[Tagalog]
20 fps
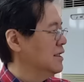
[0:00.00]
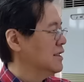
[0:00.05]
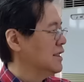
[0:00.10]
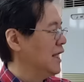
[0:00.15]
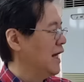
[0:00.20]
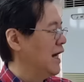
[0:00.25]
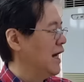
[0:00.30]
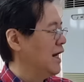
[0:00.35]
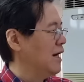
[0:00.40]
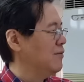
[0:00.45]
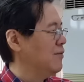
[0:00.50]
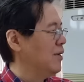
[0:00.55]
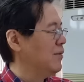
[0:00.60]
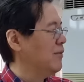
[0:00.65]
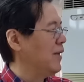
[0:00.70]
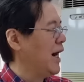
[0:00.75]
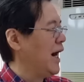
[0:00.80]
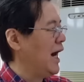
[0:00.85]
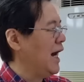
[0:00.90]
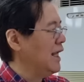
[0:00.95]
na
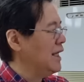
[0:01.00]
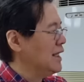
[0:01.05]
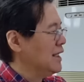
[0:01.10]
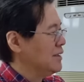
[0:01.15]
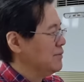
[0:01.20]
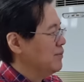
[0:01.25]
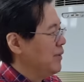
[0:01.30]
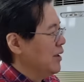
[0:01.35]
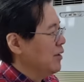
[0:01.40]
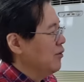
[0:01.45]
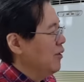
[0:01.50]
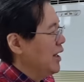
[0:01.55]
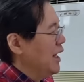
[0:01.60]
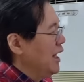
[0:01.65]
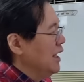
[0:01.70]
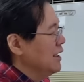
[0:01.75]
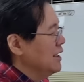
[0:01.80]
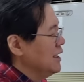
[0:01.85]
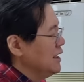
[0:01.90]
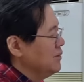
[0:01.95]
mamahalin, pag
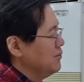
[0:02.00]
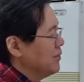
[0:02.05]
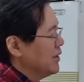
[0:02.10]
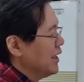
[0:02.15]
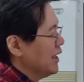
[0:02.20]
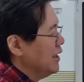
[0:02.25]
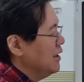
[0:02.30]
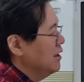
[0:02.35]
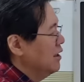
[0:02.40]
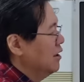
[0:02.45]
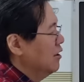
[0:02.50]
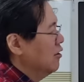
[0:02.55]
walang libre,